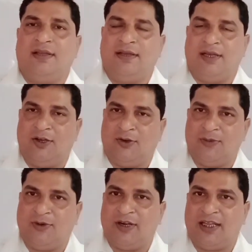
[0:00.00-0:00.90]
हेलो
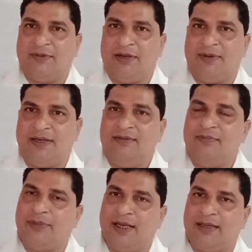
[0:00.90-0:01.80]
गुड मॉर्निंग एवरीवन
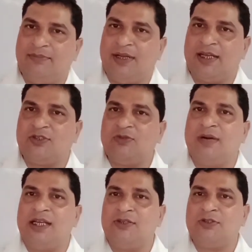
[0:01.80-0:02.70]
वेलकम बैक टू
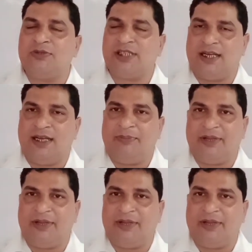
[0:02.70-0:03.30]
माय यूट्यूब चैनल